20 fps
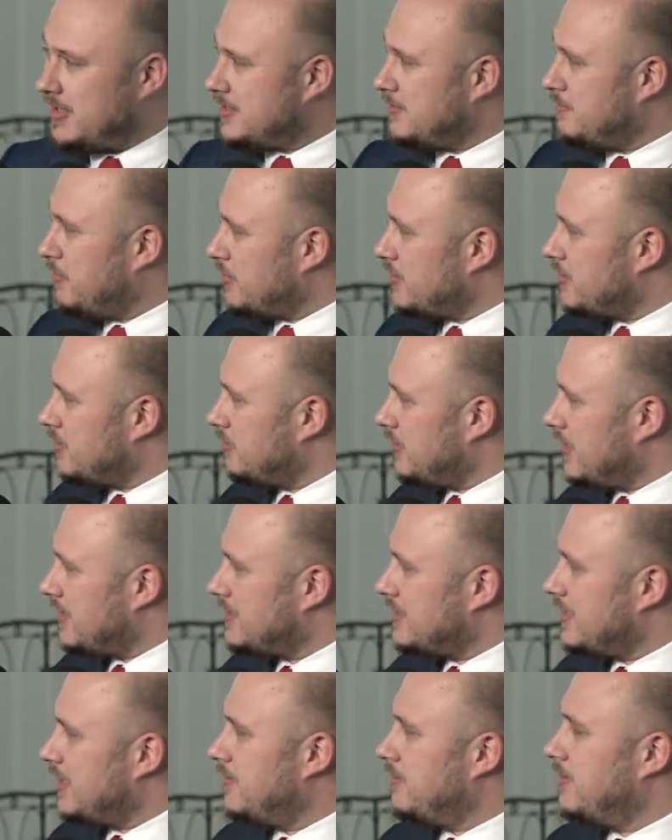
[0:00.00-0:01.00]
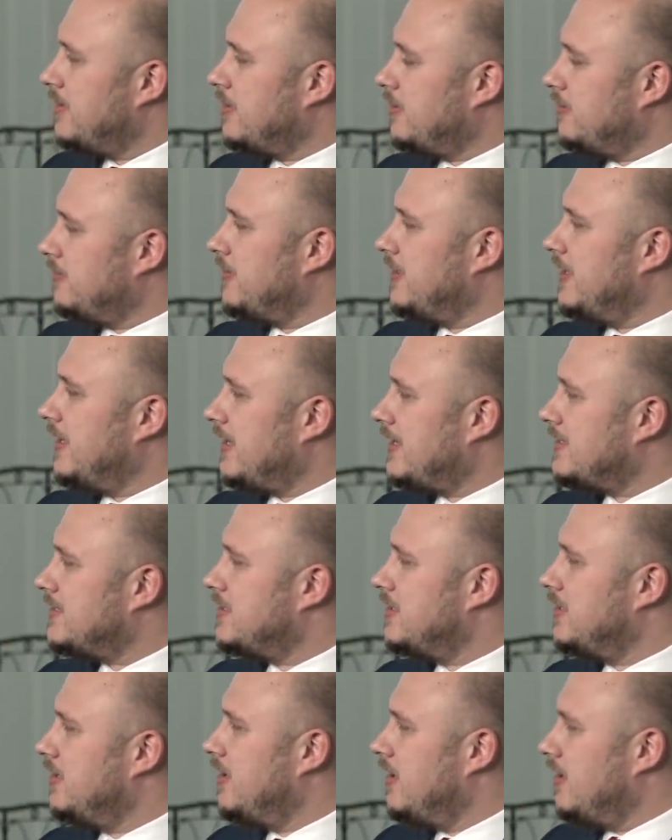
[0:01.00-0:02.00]
poseł na Sejm
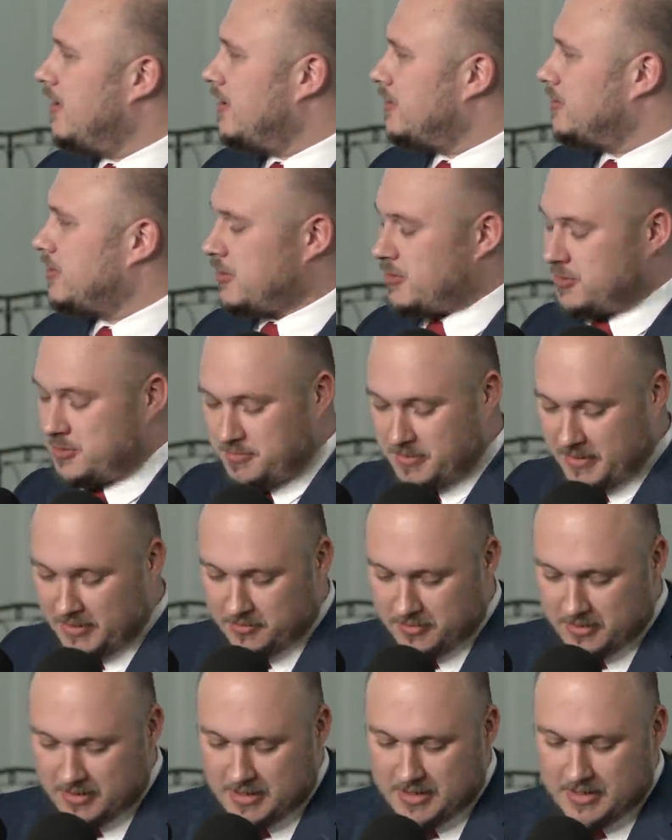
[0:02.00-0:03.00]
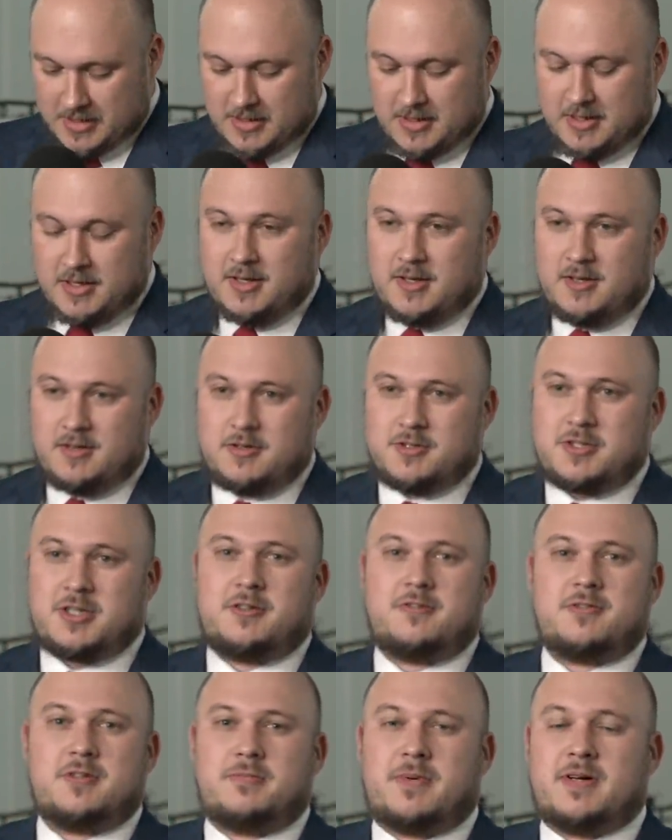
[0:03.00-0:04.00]
Konfederacji Grzegorz Braun.
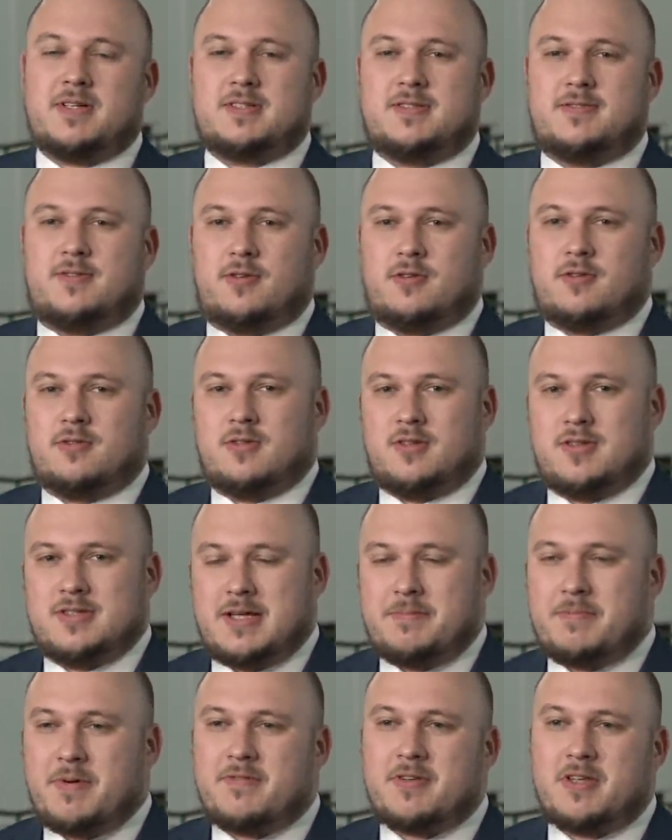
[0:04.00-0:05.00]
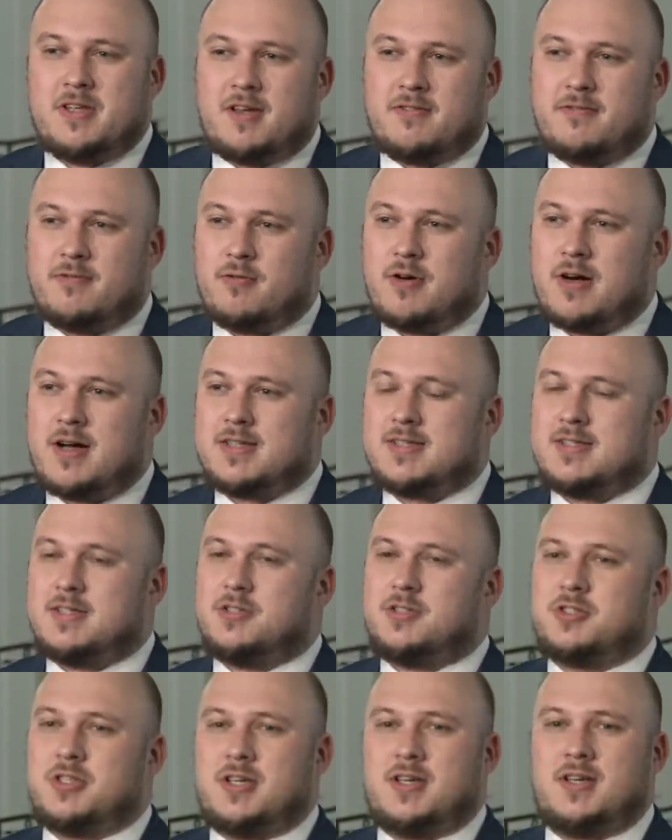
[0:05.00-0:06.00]
Szanowni Państwo, zapewnienia władzy,
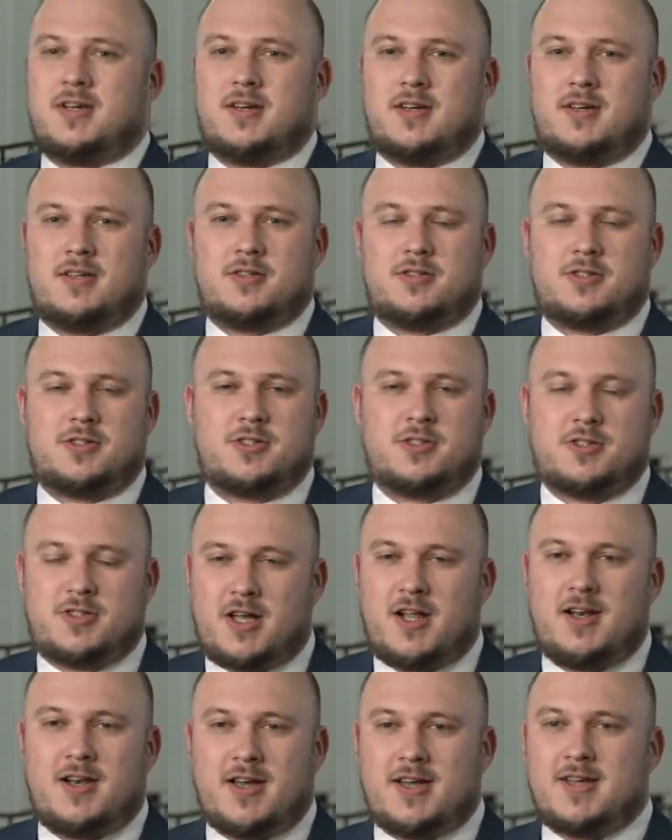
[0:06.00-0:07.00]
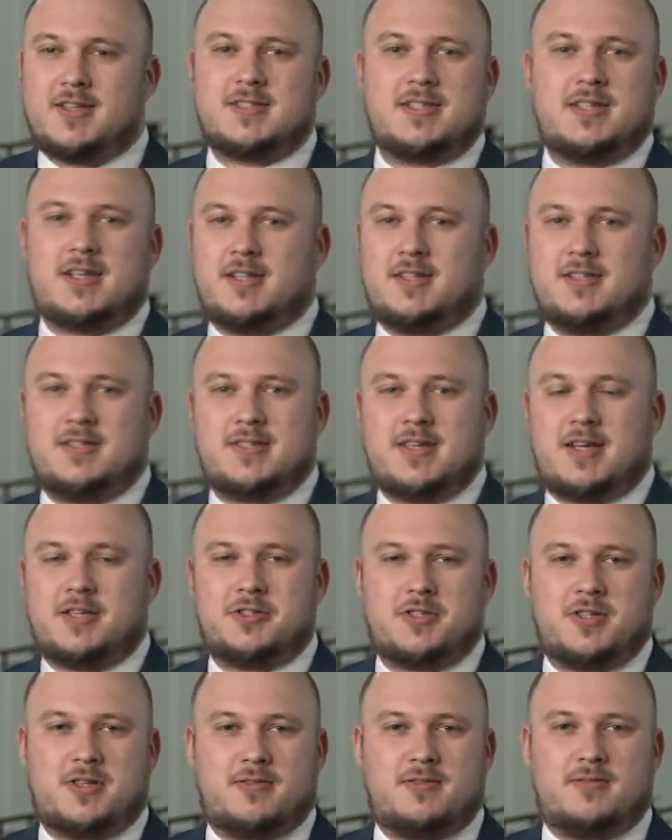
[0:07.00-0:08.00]
że szczelna jest granica,
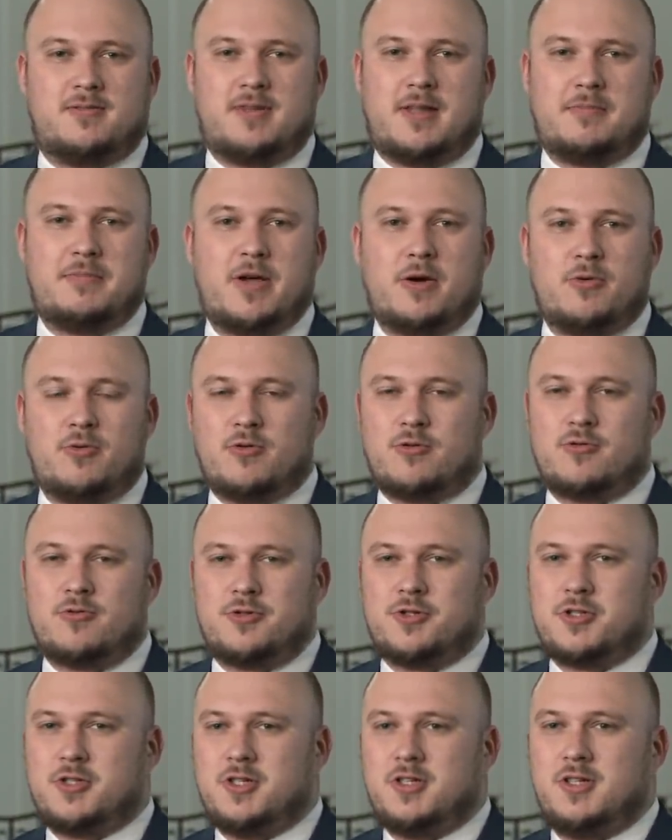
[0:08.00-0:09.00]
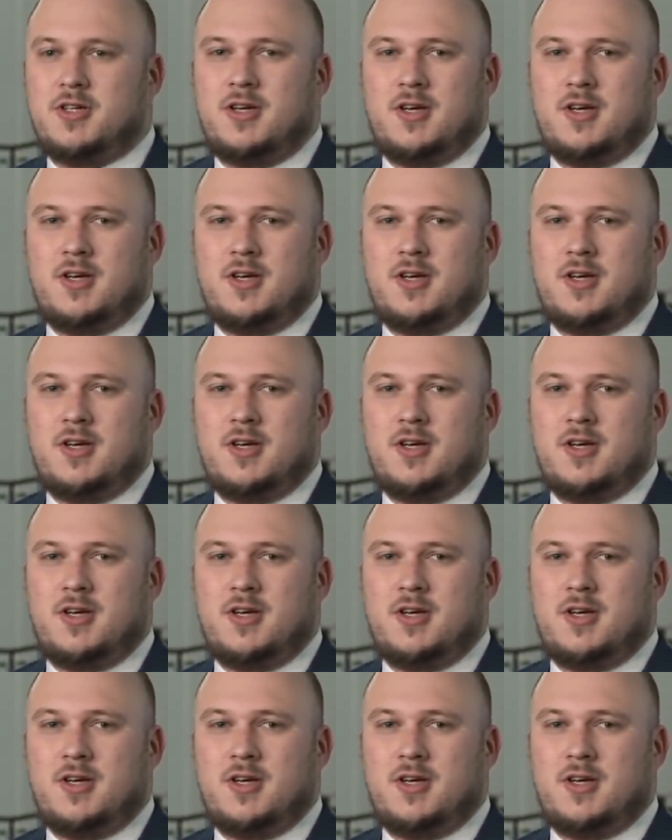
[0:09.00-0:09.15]
że na Białorusi